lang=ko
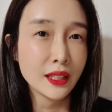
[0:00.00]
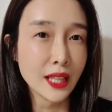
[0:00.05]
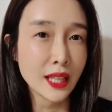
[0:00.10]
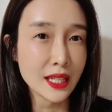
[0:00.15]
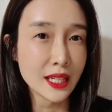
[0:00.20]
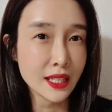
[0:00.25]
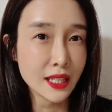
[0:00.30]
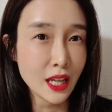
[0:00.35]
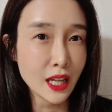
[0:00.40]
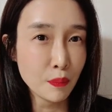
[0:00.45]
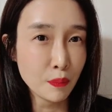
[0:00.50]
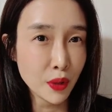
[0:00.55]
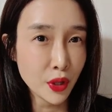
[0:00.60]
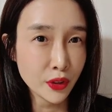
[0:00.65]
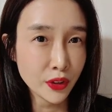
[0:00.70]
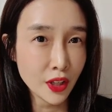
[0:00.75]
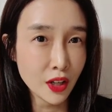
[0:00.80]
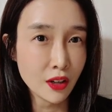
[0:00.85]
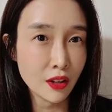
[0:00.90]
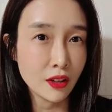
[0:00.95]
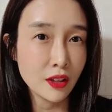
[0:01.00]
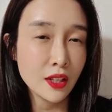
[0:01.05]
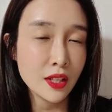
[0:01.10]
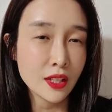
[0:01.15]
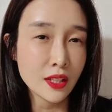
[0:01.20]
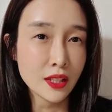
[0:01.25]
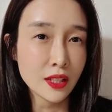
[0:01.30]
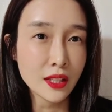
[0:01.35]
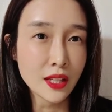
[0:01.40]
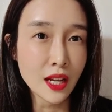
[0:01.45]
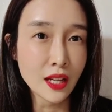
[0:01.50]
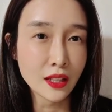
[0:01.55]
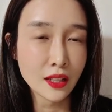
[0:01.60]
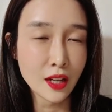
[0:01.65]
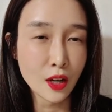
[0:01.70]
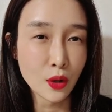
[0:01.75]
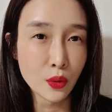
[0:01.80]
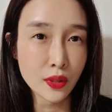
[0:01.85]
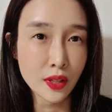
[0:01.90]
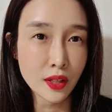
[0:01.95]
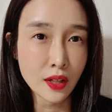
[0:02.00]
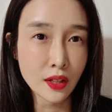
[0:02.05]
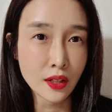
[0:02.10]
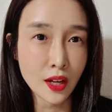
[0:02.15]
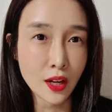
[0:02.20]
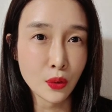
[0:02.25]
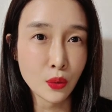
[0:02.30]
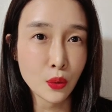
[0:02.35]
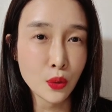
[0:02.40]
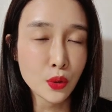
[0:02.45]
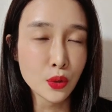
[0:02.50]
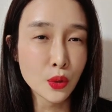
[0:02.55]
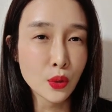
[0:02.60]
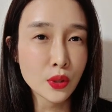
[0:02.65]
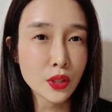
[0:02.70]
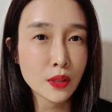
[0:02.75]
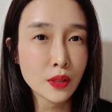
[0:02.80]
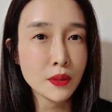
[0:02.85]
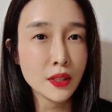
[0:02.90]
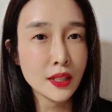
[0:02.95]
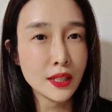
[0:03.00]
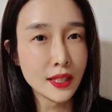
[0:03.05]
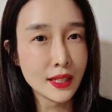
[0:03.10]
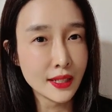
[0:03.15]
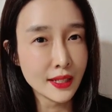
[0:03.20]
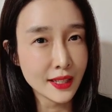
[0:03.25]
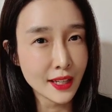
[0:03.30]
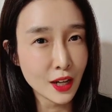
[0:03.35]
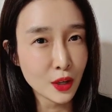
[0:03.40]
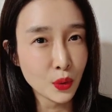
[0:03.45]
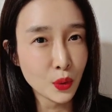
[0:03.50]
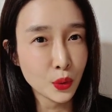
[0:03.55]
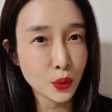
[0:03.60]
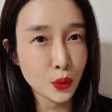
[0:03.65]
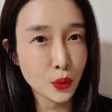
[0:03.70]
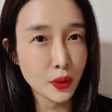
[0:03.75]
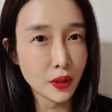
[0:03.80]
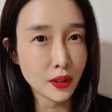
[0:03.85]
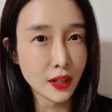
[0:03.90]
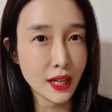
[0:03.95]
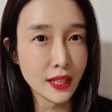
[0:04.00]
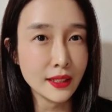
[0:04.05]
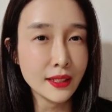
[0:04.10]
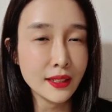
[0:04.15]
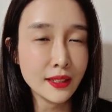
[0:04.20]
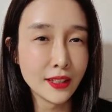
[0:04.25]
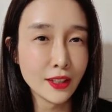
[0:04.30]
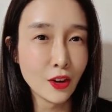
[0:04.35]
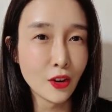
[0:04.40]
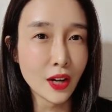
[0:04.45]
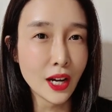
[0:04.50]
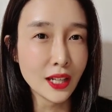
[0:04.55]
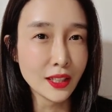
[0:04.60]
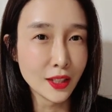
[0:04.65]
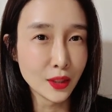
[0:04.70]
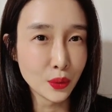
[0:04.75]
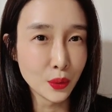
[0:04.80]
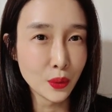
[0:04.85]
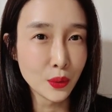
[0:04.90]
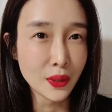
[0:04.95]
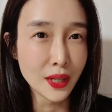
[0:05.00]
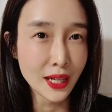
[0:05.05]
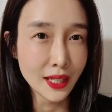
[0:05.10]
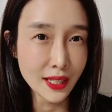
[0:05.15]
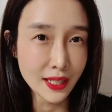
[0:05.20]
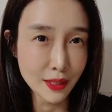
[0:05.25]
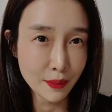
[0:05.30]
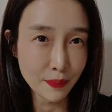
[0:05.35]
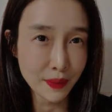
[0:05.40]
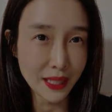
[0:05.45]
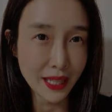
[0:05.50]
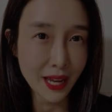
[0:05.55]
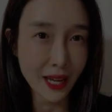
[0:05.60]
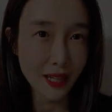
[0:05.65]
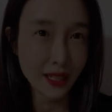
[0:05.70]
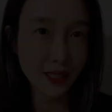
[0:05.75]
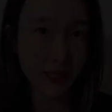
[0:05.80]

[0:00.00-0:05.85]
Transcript: 다시 한 번 더 시작이라고 생각하고 초심을 잃지 않고 노력하는 리더가 되도록 하겠습니다.